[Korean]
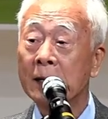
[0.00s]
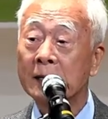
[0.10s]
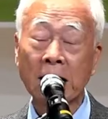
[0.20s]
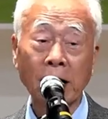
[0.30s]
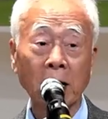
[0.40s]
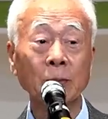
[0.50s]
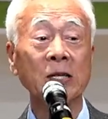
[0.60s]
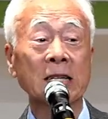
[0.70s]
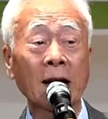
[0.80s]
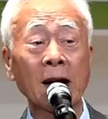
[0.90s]

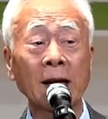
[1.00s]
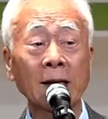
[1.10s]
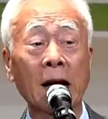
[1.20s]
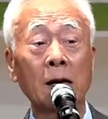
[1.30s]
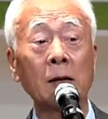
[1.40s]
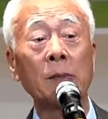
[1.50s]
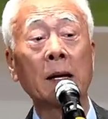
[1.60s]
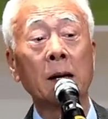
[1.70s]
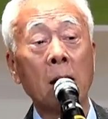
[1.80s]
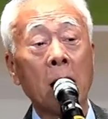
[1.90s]
사랑이면 사랑에 대한
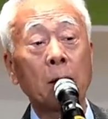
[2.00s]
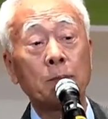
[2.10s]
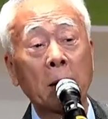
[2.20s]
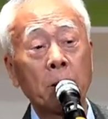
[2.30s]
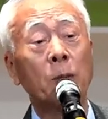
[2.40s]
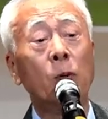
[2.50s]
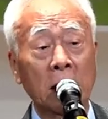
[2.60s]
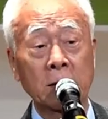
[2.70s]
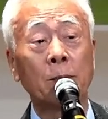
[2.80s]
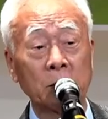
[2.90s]
것만 한 100편
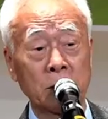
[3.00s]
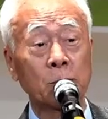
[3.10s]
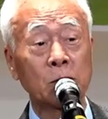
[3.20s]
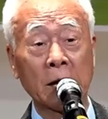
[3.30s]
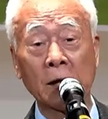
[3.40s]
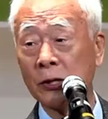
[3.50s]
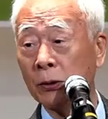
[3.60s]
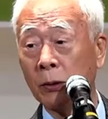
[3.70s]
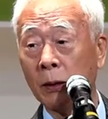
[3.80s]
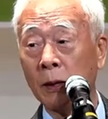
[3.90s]
모아서 한번 써보자 얘기죠.